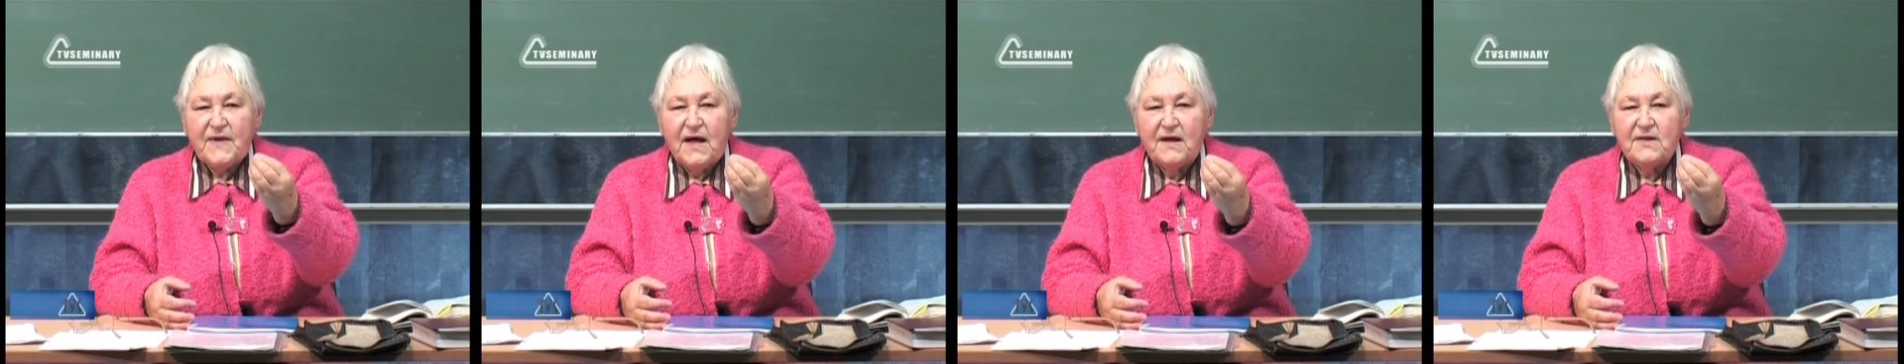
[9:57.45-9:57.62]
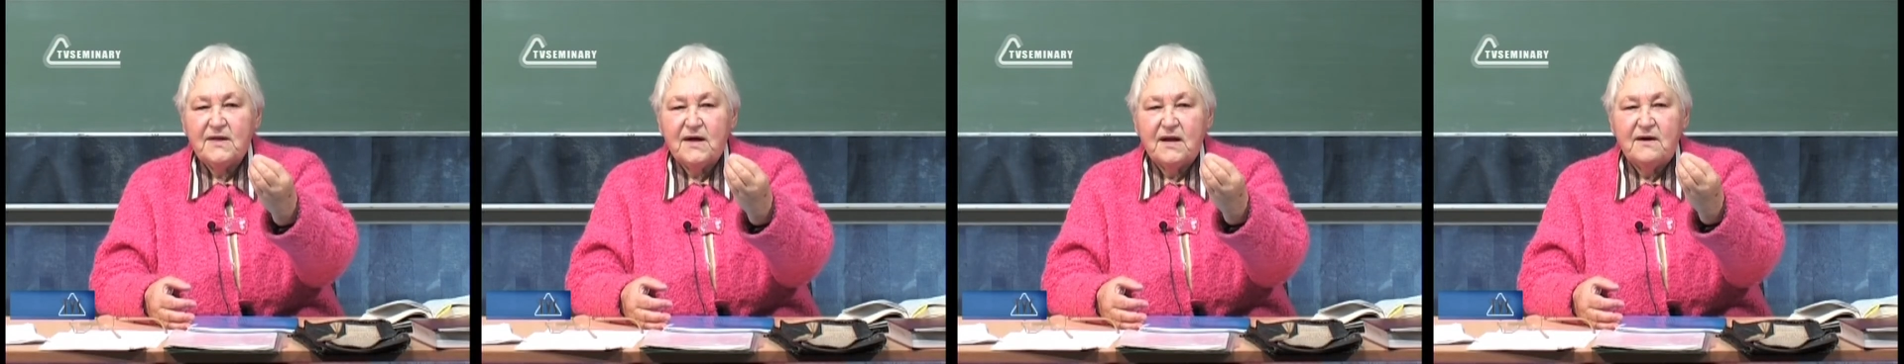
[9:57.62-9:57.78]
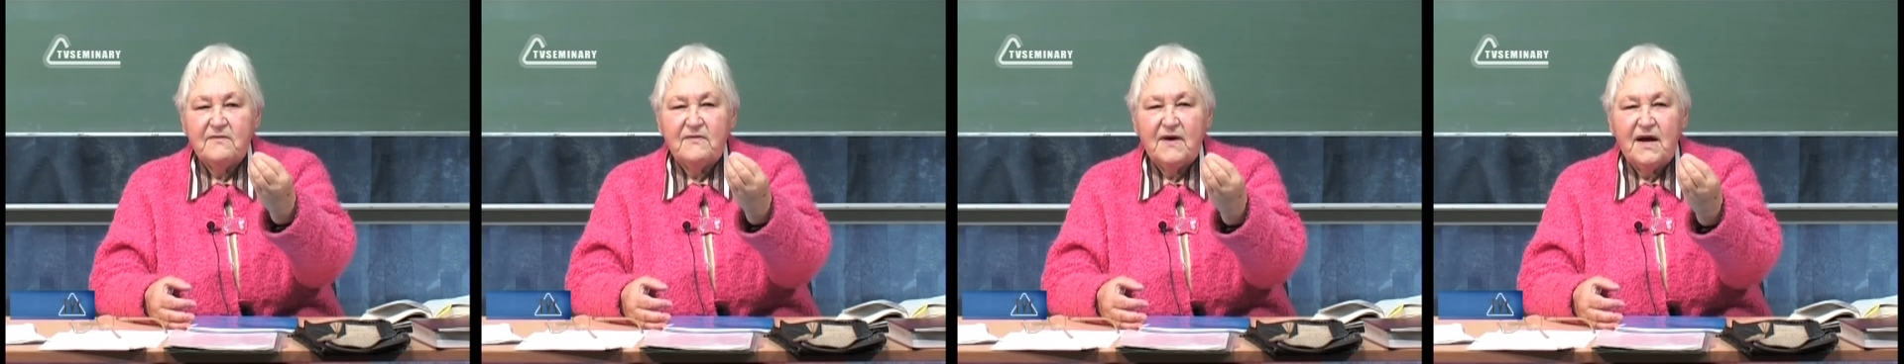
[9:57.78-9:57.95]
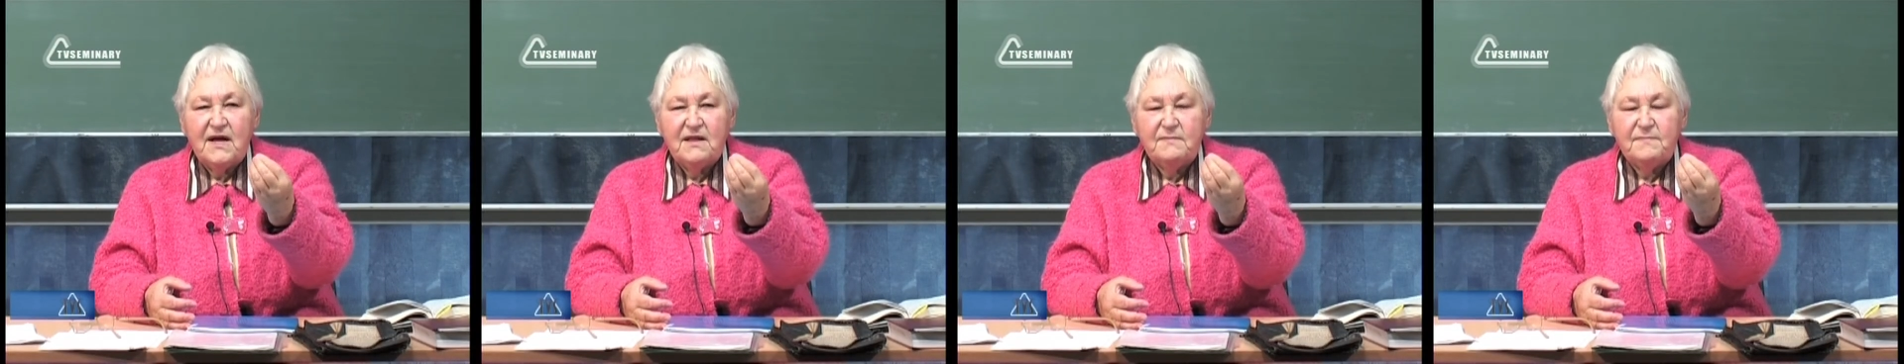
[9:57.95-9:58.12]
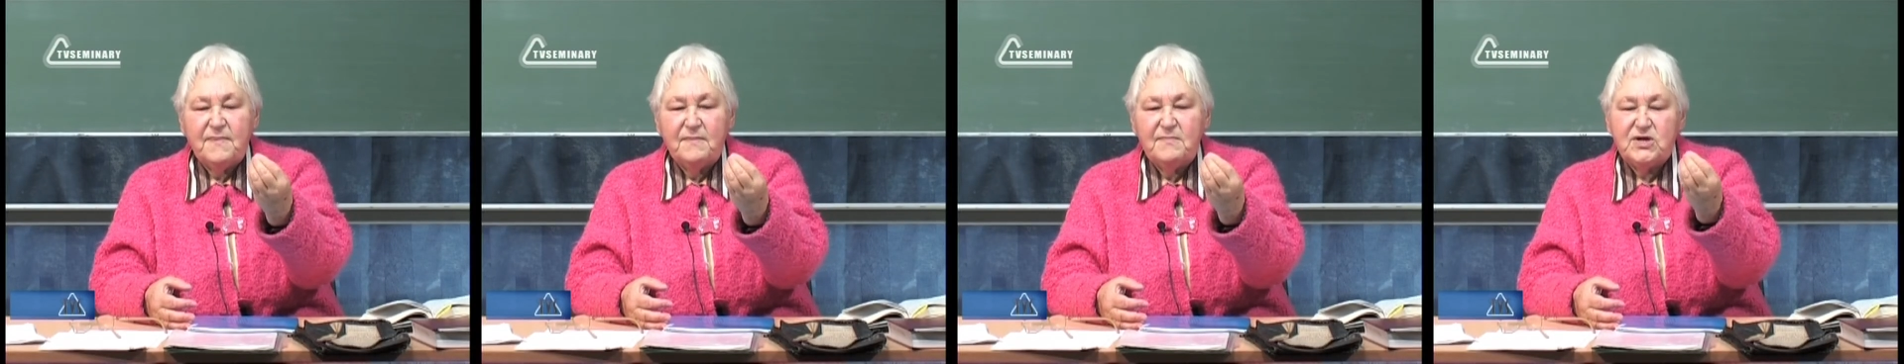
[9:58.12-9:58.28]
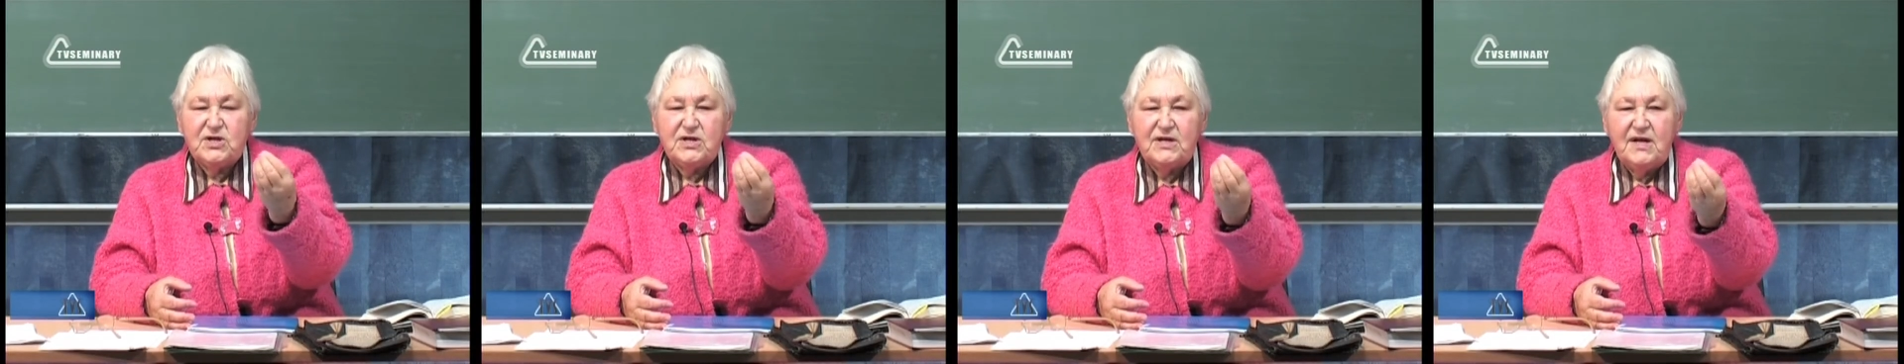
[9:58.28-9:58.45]

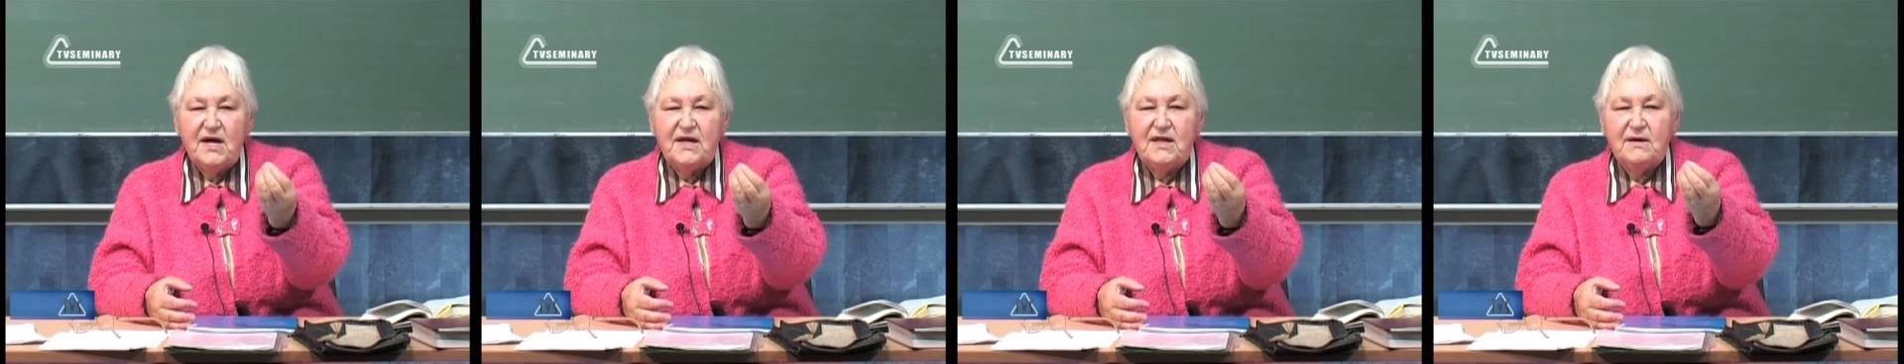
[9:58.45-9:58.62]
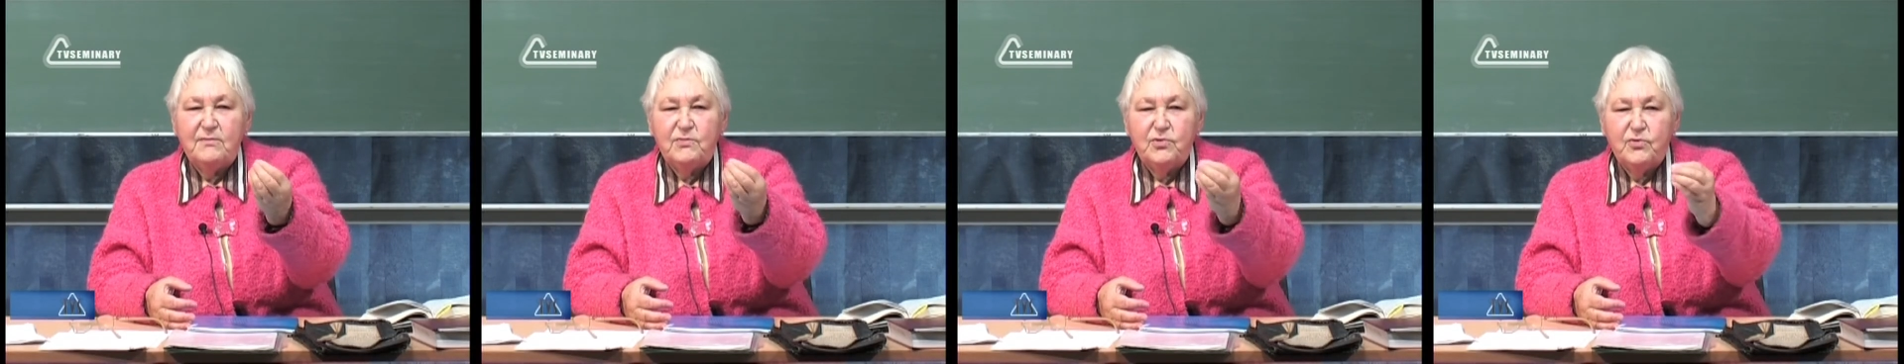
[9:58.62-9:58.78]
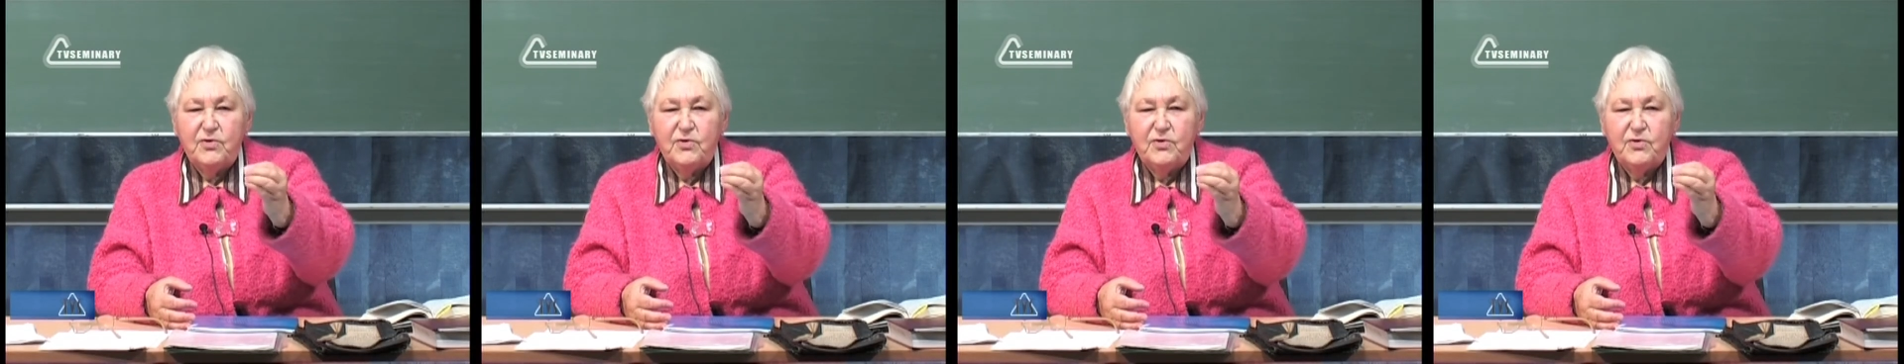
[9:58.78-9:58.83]
открывает помышление